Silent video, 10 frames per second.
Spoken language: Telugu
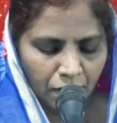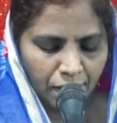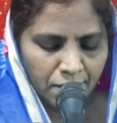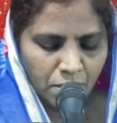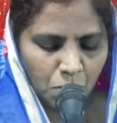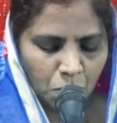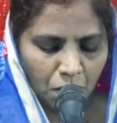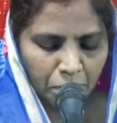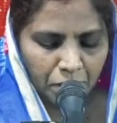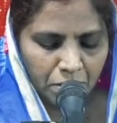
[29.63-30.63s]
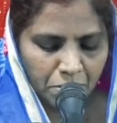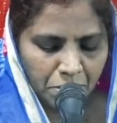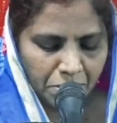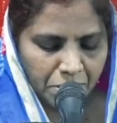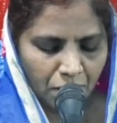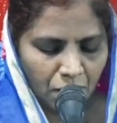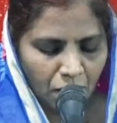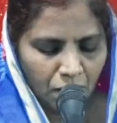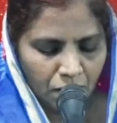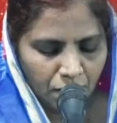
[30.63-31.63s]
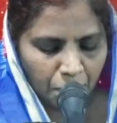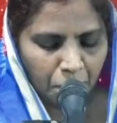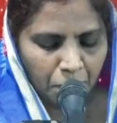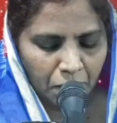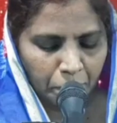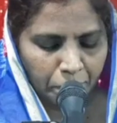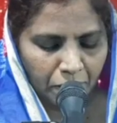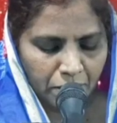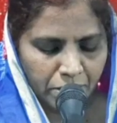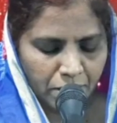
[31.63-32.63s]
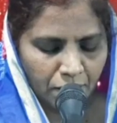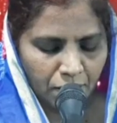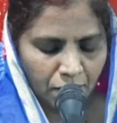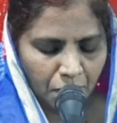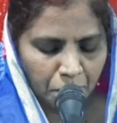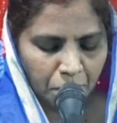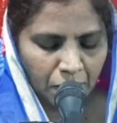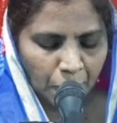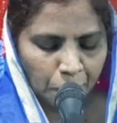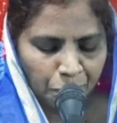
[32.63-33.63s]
యేసు ఆమెను చూచి రమ్మని పిలిచి అమ్మా